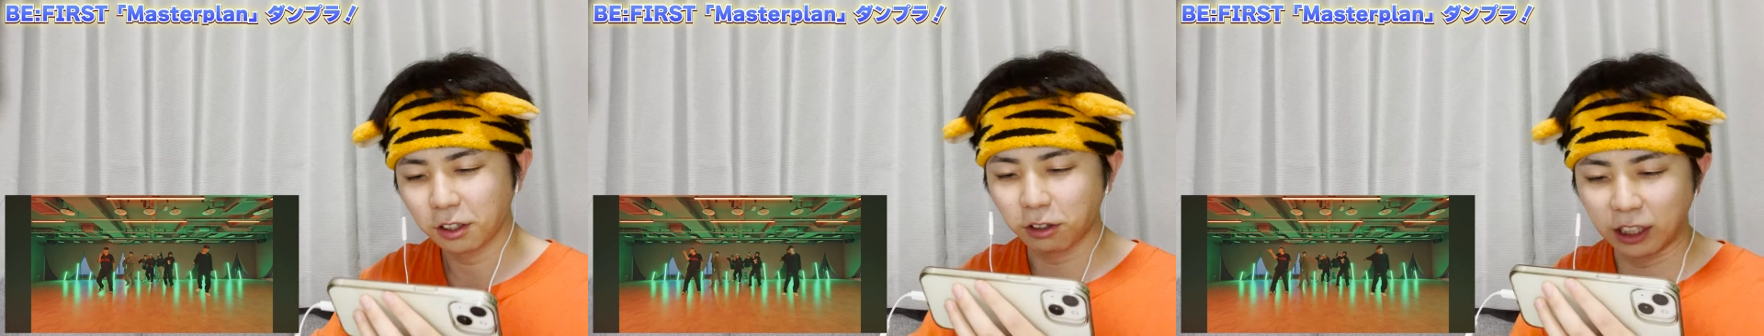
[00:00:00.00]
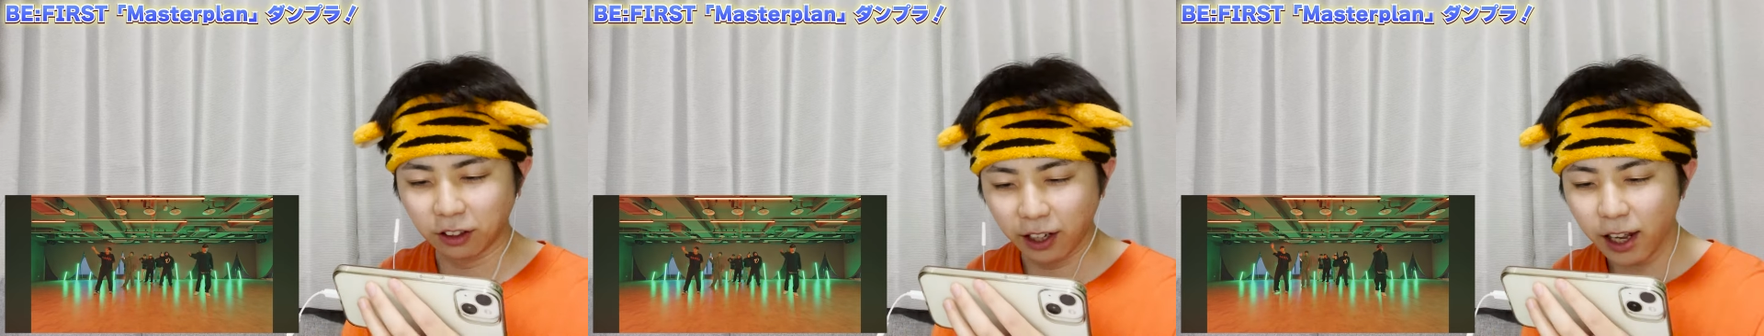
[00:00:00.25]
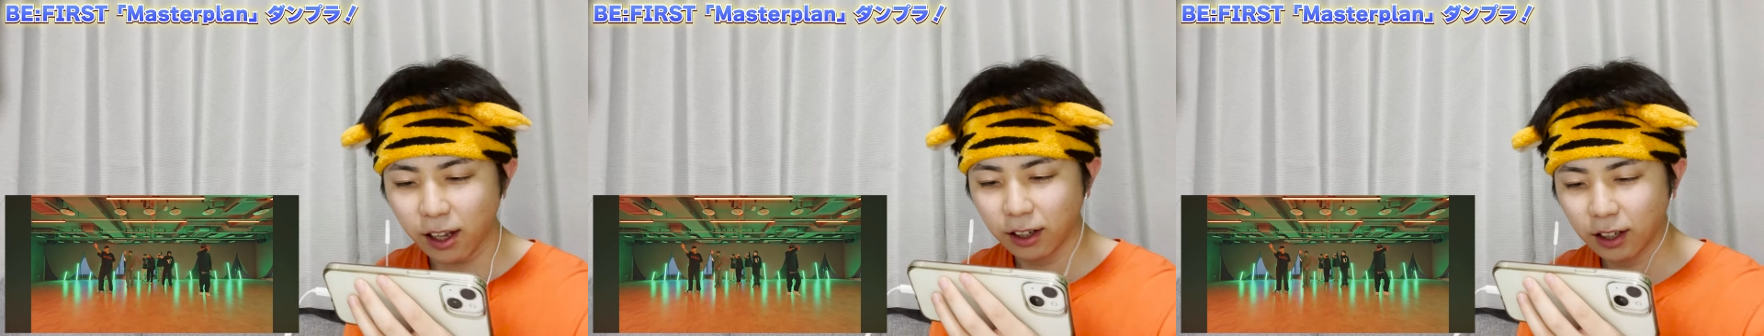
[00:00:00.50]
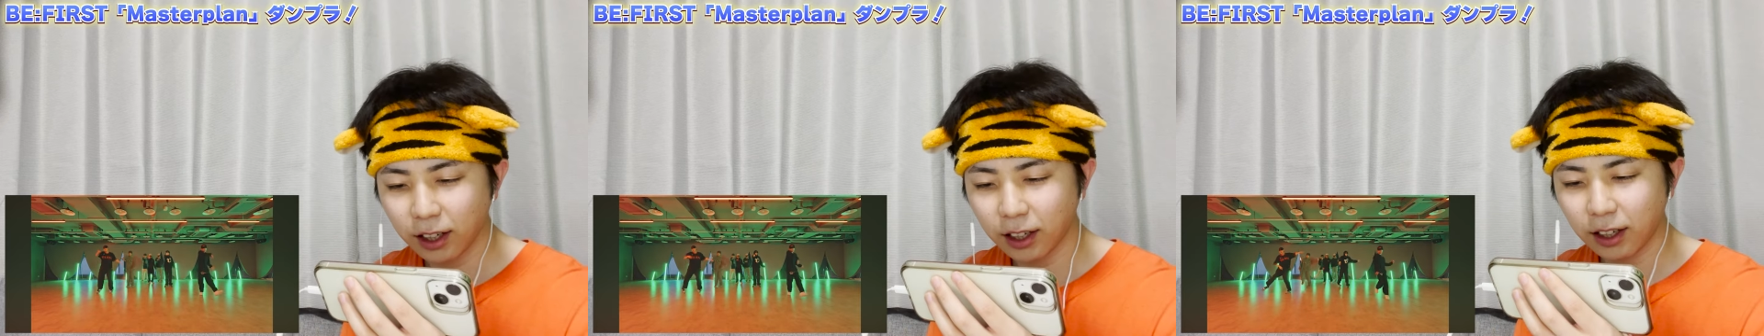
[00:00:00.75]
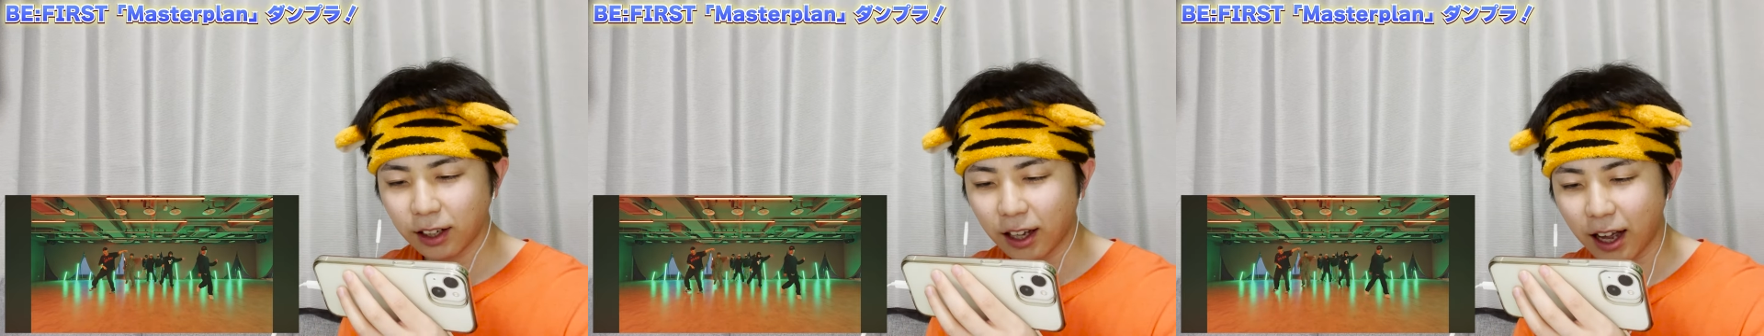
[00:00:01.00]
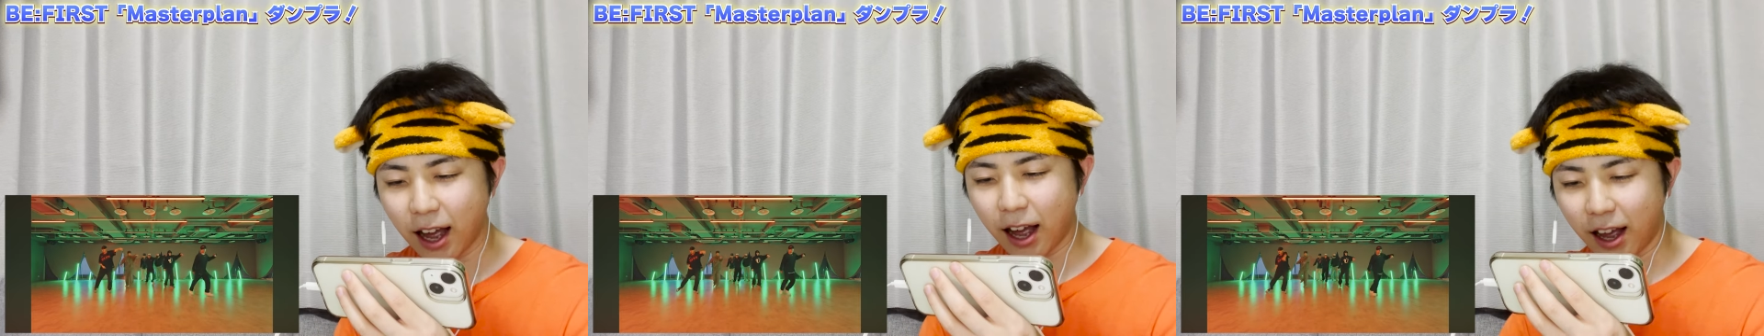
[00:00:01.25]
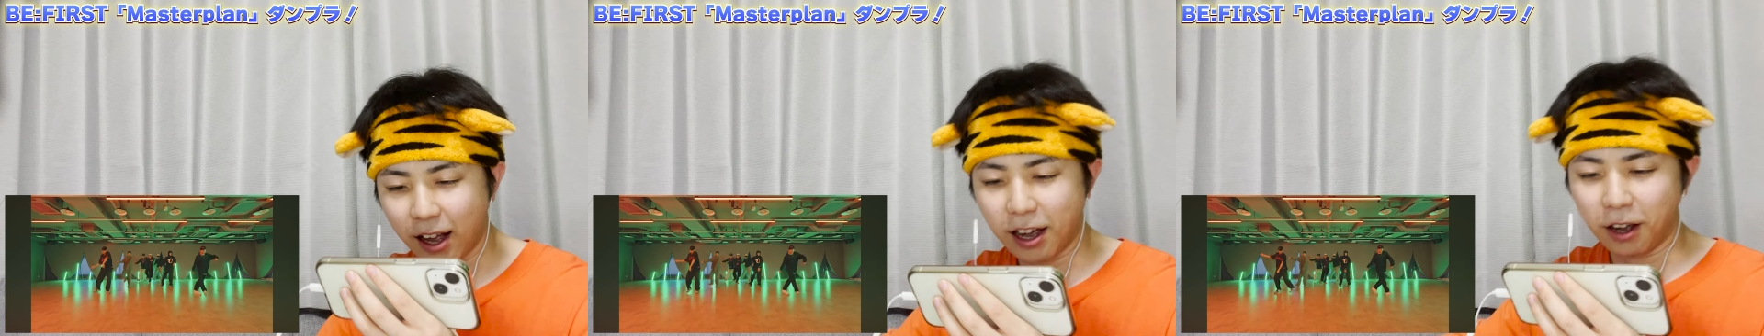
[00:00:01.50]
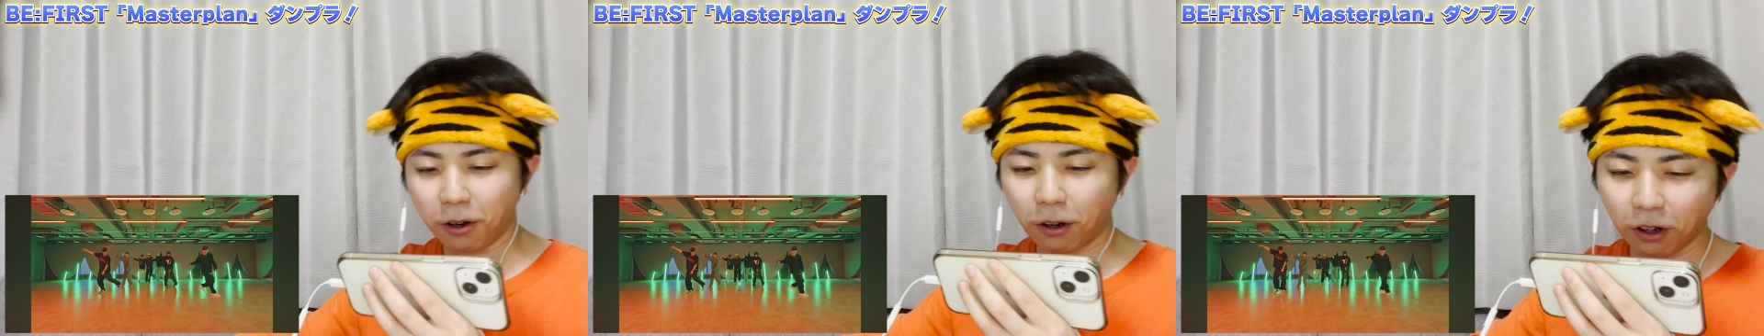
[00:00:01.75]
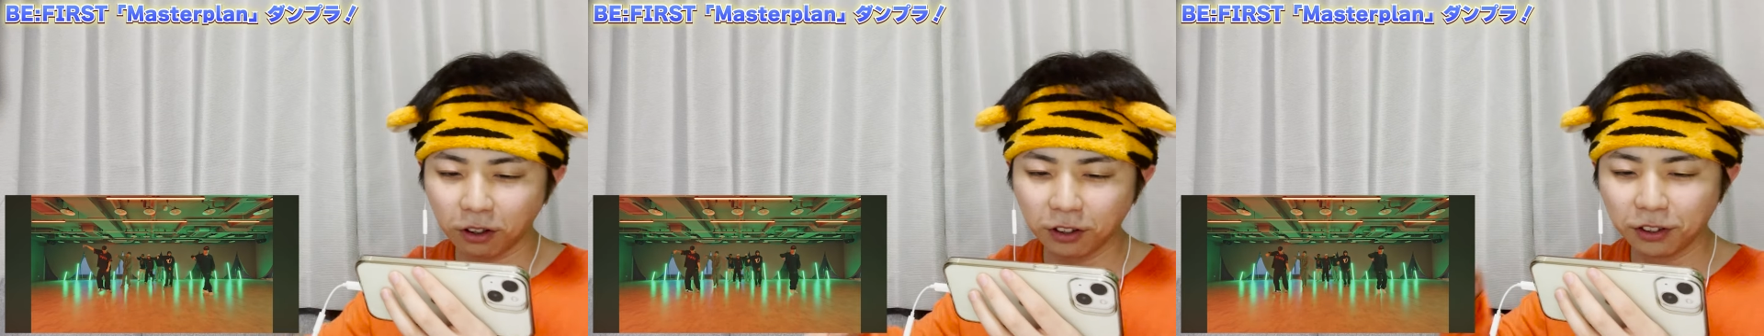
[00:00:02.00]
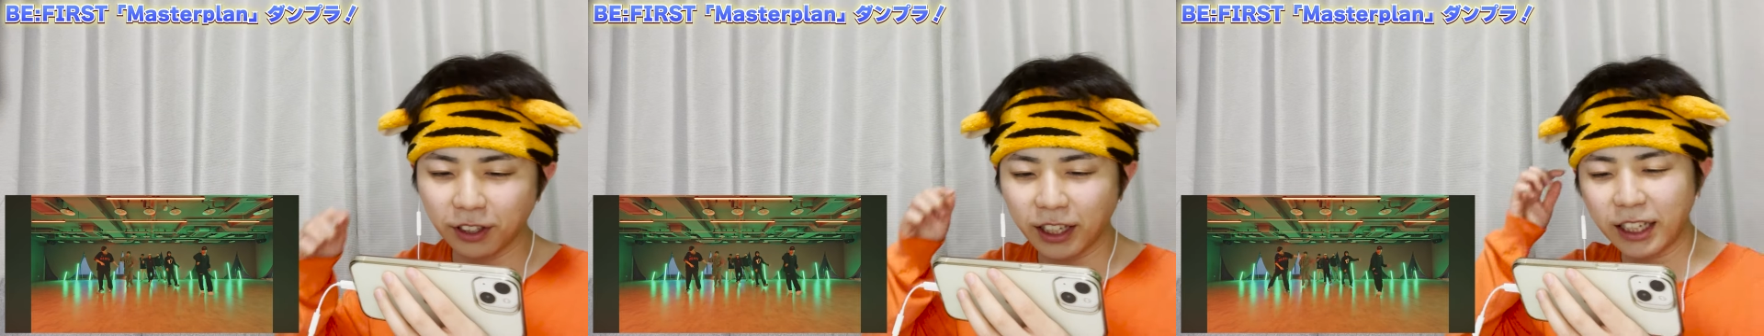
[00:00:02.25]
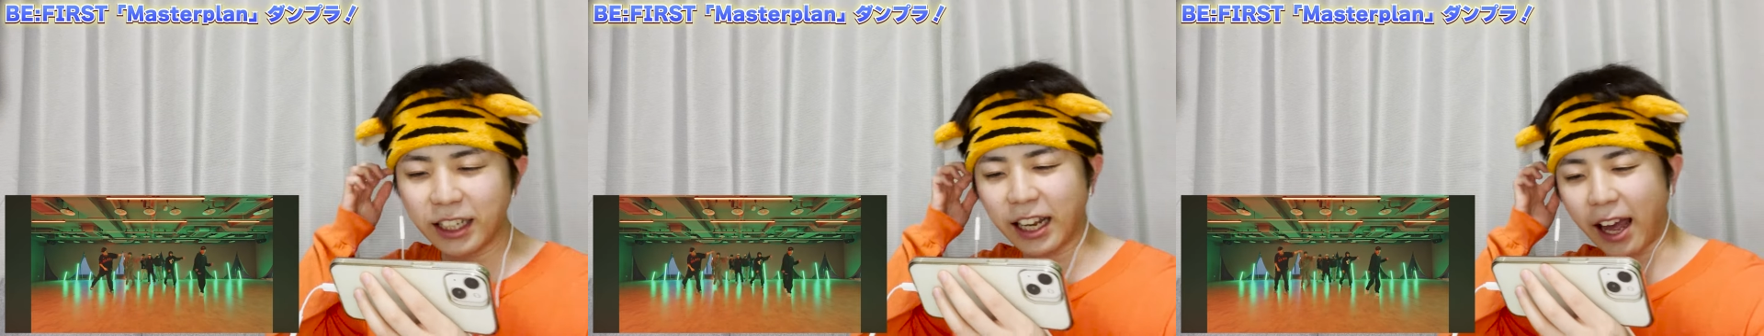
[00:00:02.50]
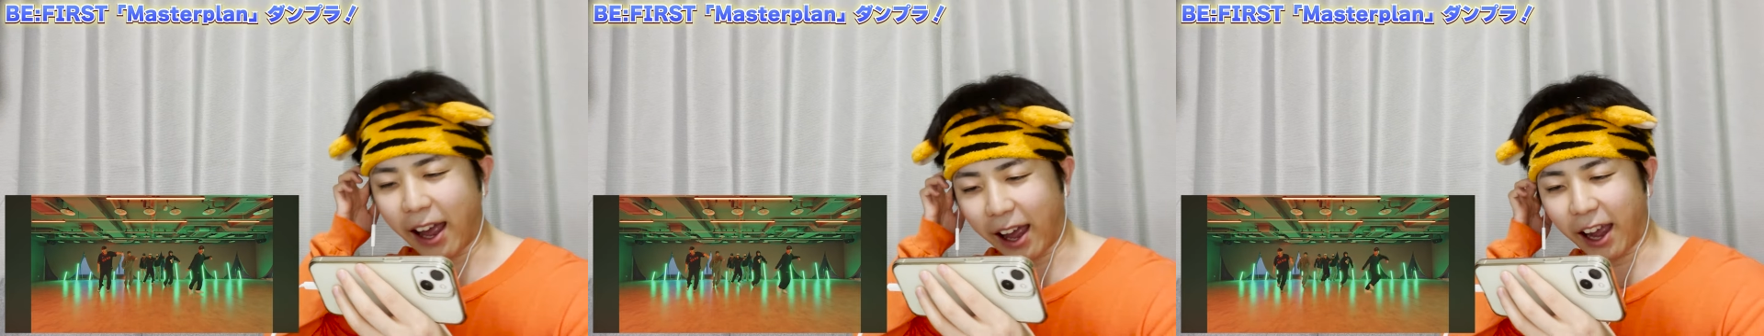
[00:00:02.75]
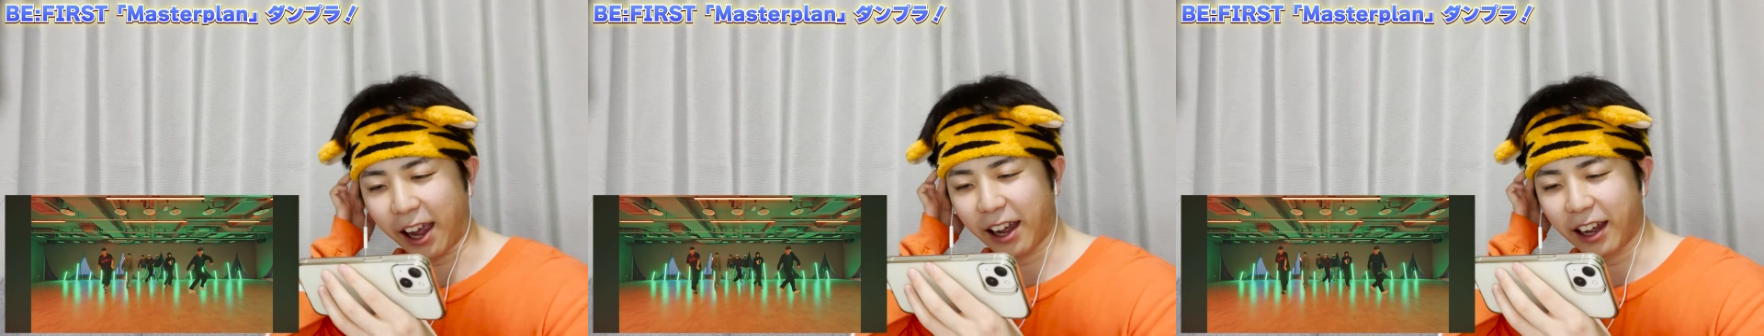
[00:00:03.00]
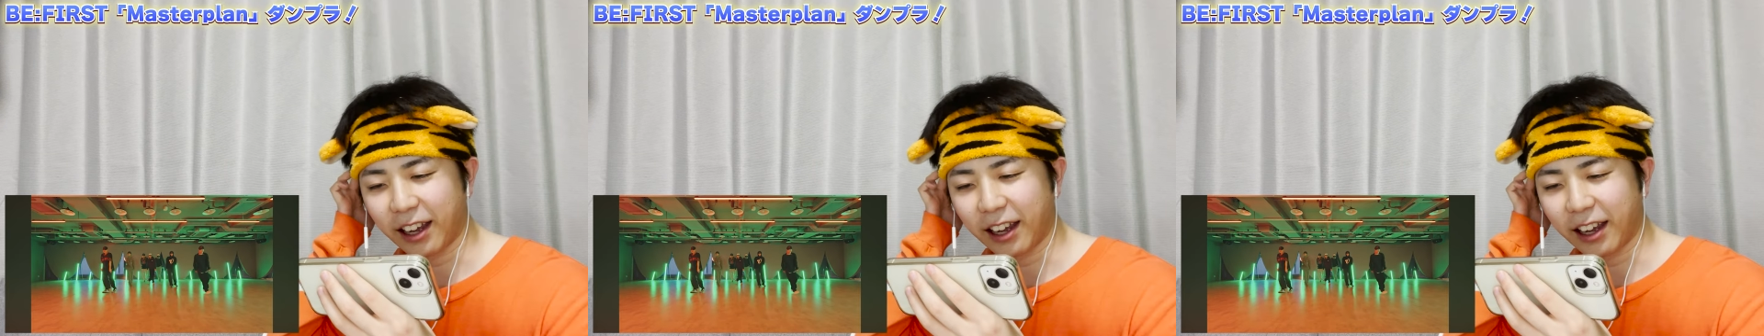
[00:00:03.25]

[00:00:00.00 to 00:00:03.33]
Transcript: この後ねうんこの振りいいね